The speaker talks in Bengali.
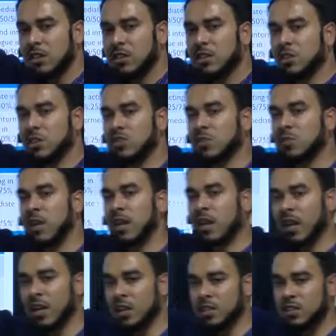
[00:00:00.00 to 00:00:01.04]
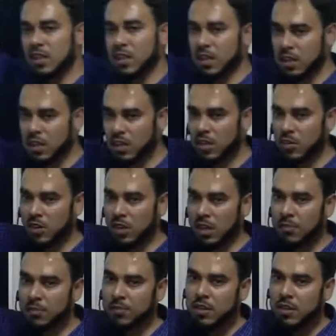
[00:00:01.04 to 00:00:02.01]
ডিউরেশন বাড়ায় সেটাকে কি করলাম